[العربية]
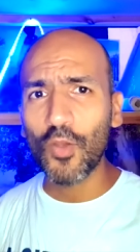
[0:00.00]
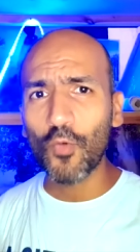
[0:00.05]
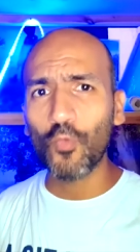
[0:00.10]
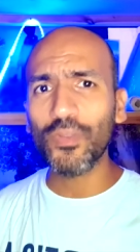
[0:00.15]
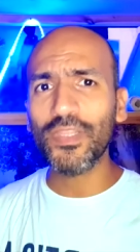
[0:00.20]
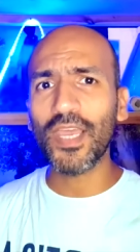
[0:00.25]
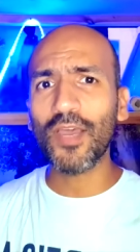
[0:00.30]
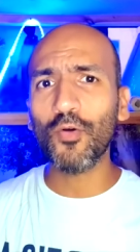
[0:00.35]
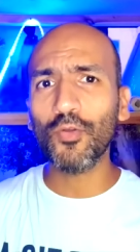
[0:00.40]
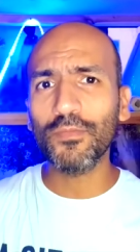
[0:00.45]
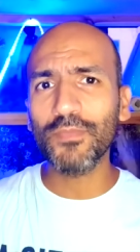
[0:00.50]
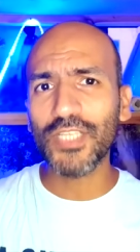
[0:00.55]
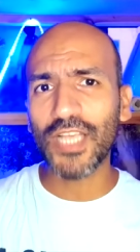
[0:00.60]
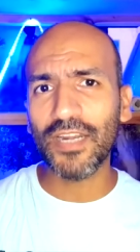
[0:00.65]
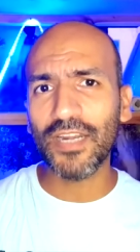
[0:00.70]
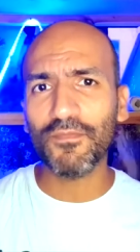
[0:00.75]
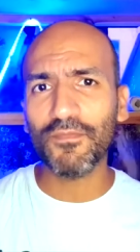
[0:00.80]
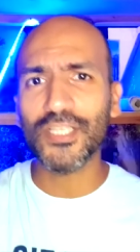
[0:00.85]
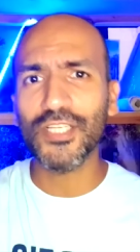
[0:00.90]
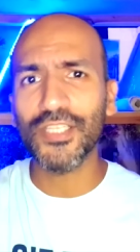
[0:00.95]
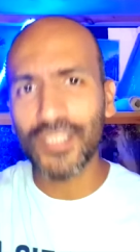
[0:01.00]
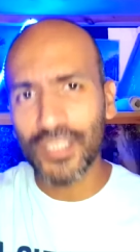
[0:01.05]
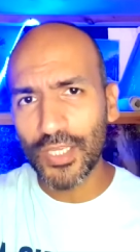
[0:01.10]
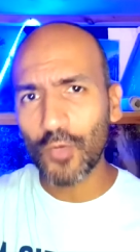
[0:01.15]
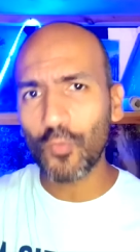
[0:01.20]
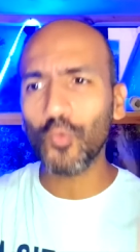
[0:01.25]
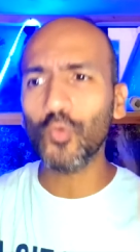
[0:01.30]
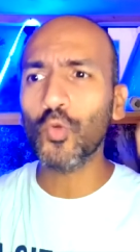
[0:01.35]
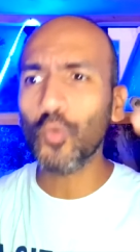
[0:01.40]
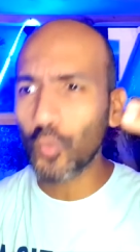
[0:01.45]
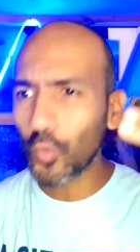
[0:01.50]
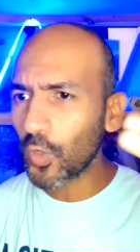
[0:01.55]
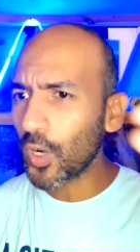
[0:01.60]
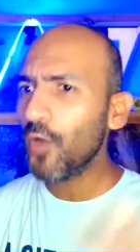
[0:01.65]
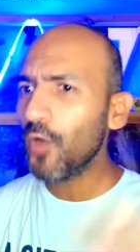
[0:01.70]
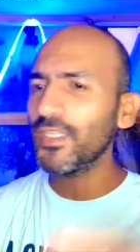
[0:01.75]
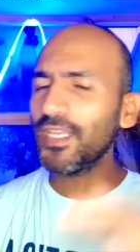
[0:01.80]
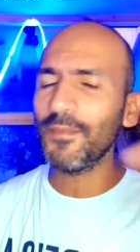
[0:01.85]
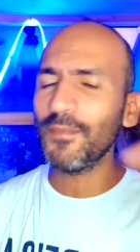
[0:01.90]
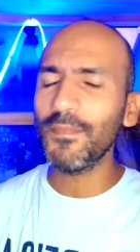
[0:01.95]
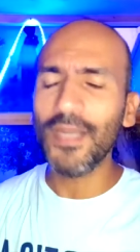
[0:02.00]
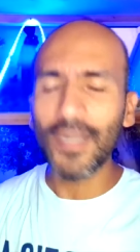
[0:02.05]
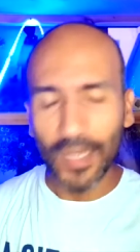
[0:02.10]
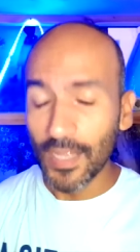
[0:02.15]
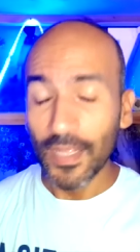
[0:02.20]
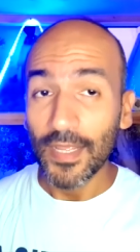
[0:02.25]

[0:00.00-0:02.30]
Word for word: وتاخد مش عارف ماجستير ودكتوراه وتعمل